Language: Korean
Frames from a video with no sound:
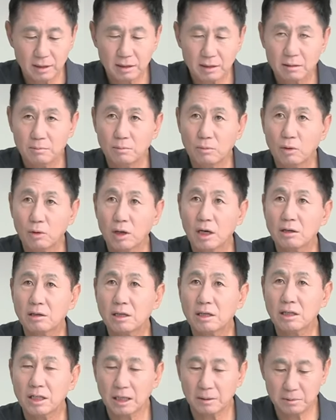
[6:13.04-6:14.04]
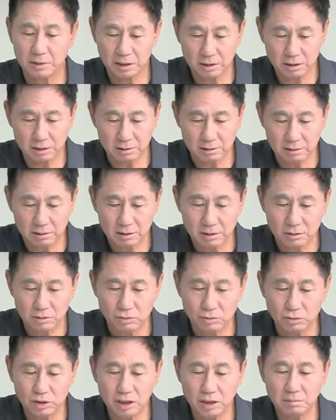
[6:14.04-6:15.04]
뭐라 그러냐면은
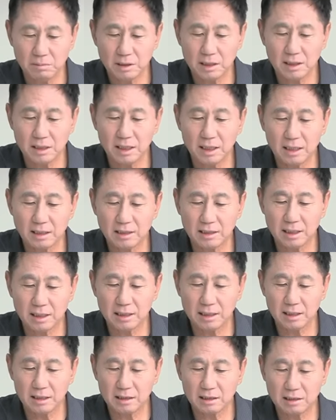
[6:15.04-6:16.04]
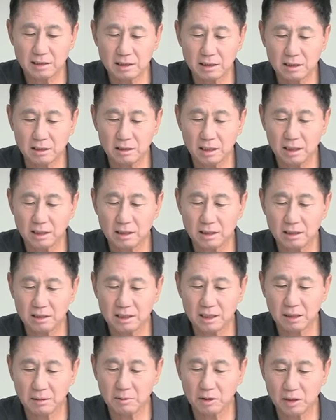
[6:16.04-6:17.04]
우리 미래 세대를 지켜야 한다는
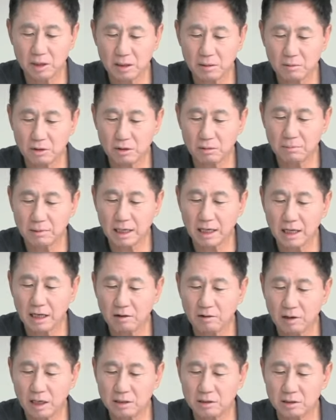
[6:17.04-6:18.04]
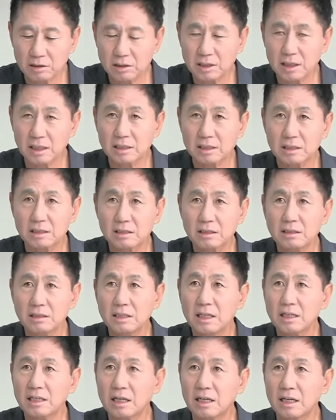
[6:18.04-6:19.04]
사명감으로 마약과의 전쟁에서
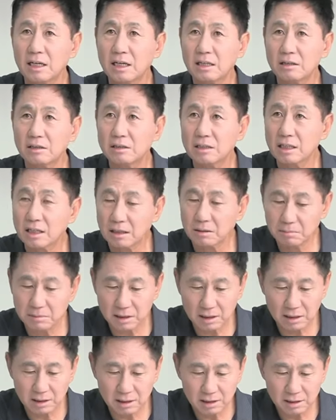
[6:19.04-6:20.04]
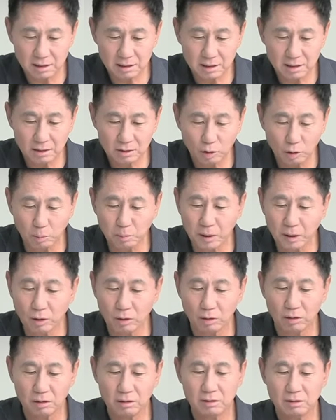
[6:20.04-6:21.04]
승리해달라, 이런 얘기를 합니다.
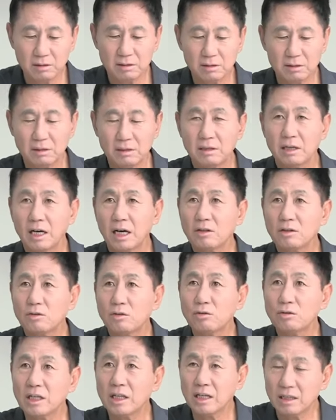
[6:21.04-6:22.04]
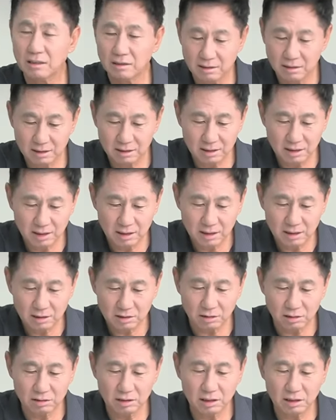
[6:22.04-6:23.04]
곧바로 한동훈이
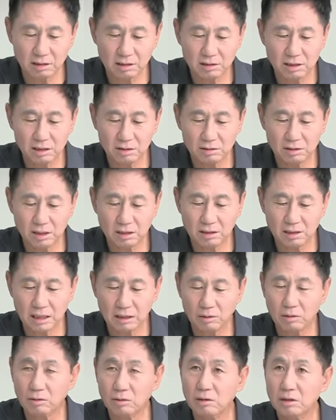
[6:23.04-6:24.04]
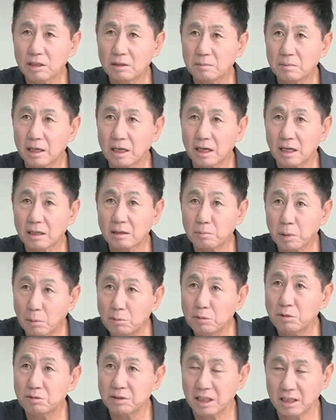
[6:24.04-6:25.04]
전쟁을 치른다는 각오로 임해라, 이
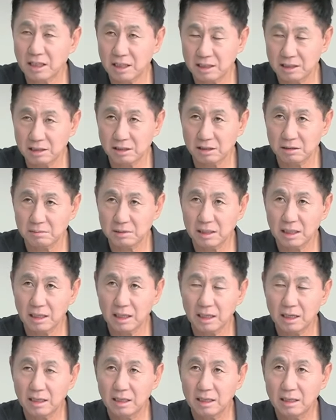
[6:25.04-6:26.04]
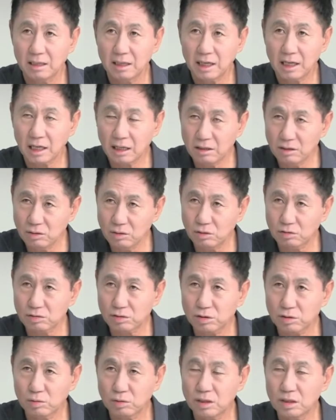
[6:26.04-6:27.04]
법무부 장관 시절입니다. 한덕수
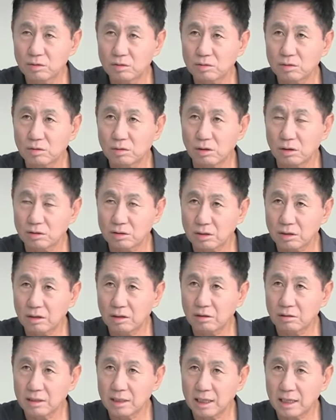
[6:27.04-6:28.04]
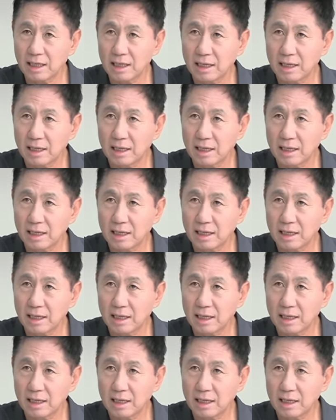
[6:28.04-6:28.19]
총리도 또 거들어요. 네.